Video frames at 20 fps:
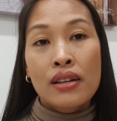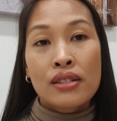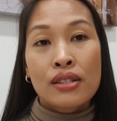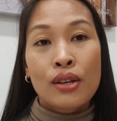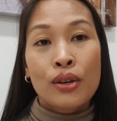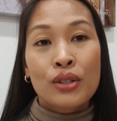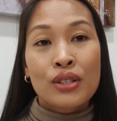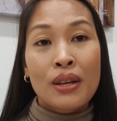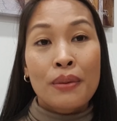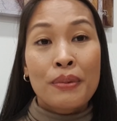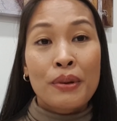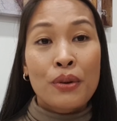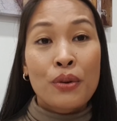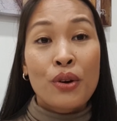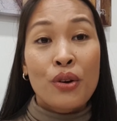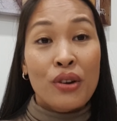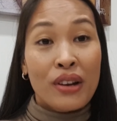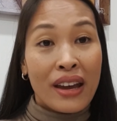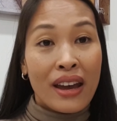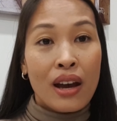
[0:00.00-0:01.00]
So, sabi ko,
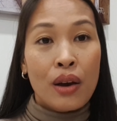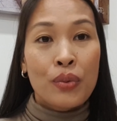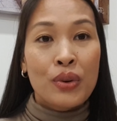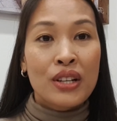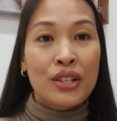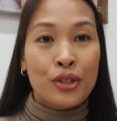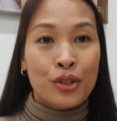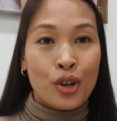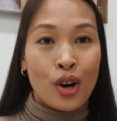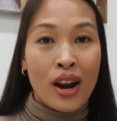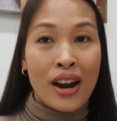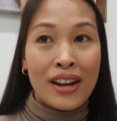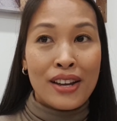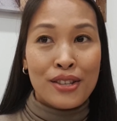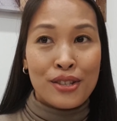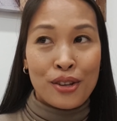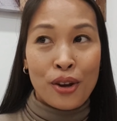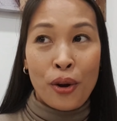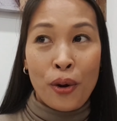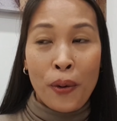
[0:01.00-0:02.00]
okay, I will try.
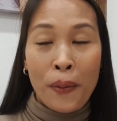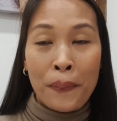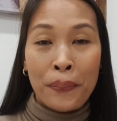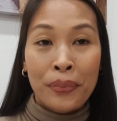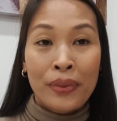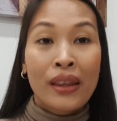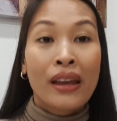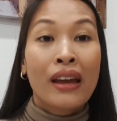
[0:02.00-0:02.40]
So,